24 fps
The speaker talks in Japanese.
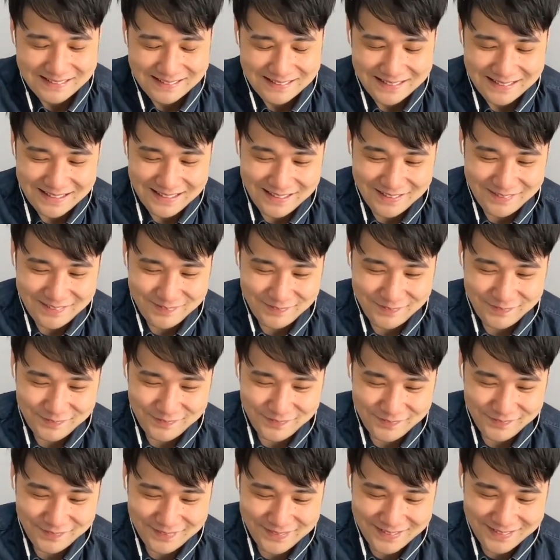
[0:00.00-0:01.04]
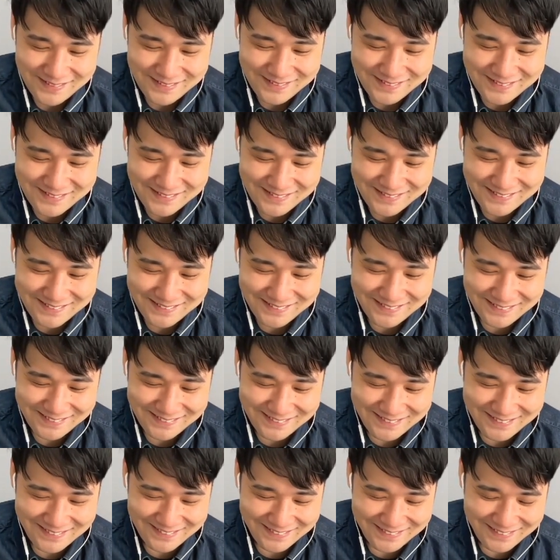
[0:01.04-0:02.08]
エルフの剣士
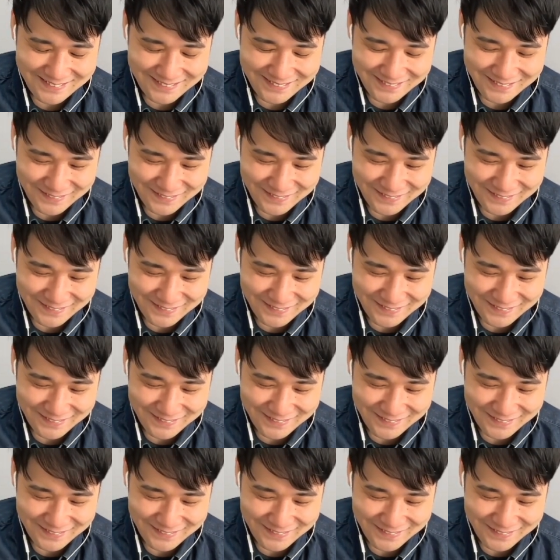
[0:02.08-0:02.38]
かー。